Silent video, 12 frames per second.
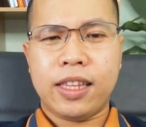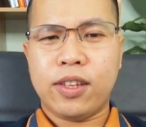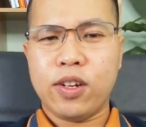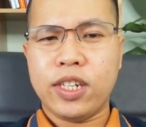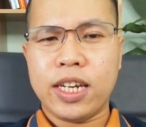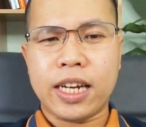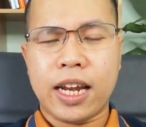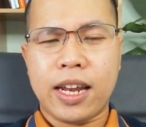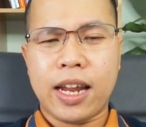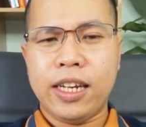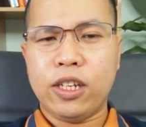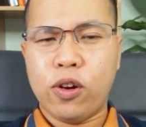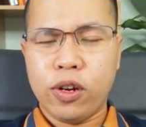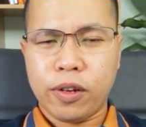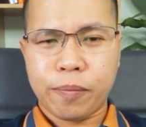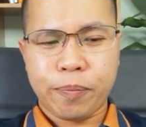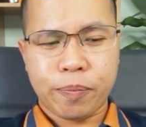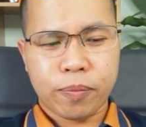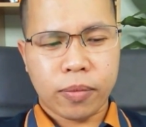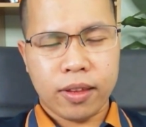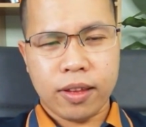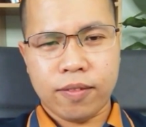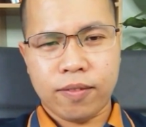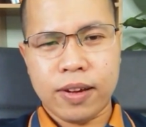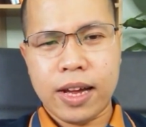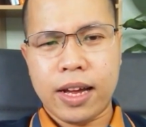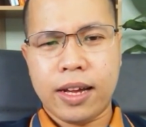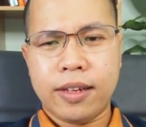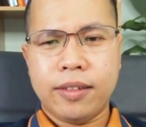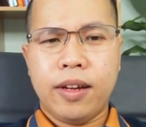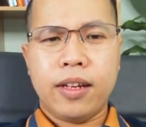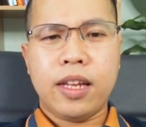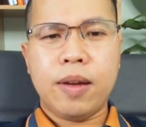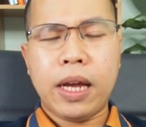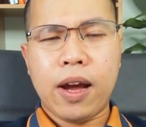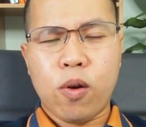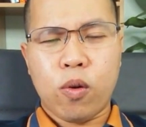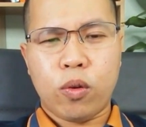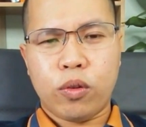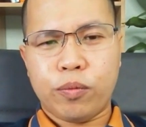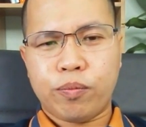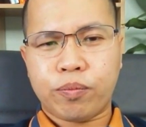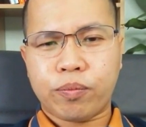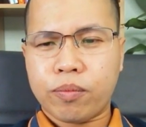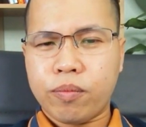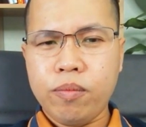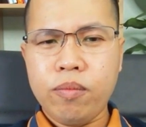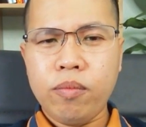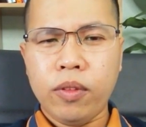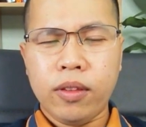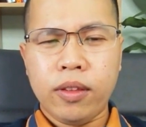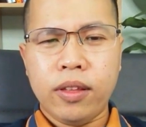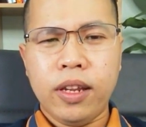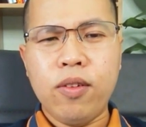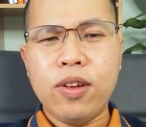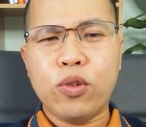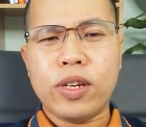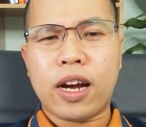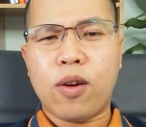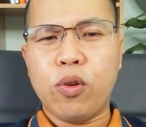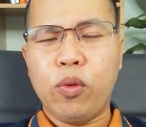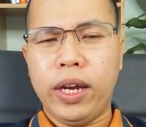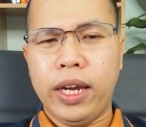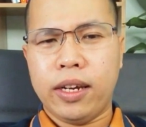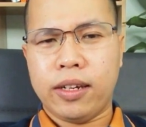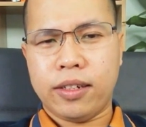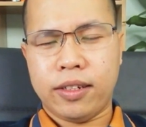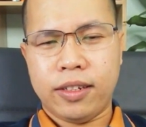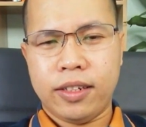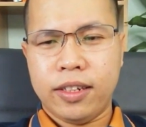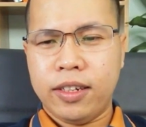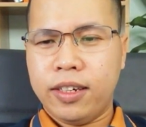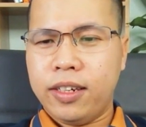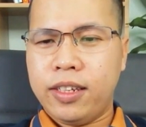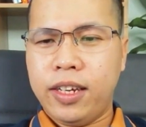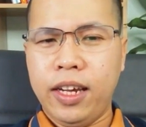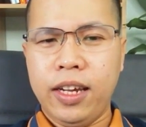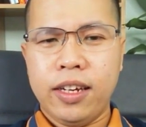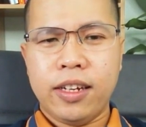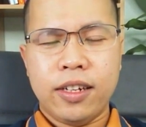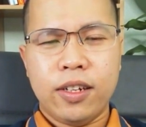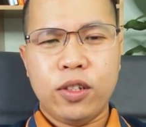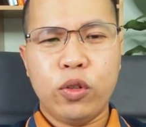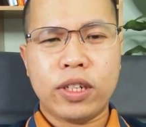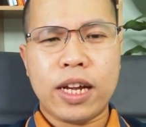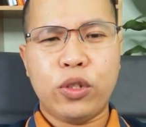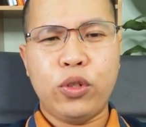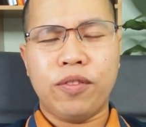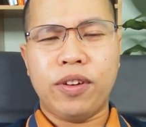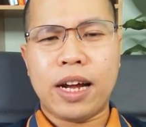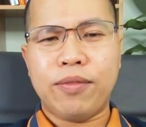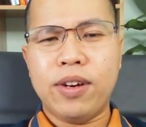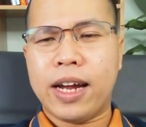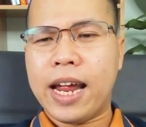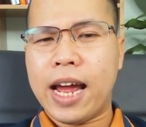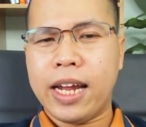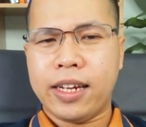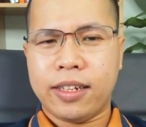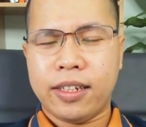tôi chia sẻ là đặt ít thôi. Và tiếp theo, nếu như chủ nhà không đồng ý thì chúng ta chuyển phương án 2